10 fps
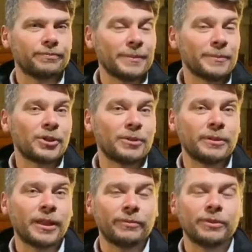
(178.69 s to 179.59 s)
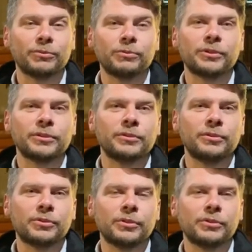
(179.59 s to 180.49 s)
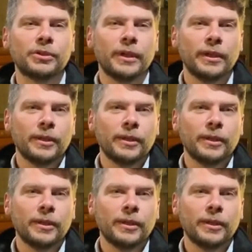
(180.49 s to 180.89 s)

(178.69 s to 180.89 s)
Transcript: Nie możemy nawet uczestniczyć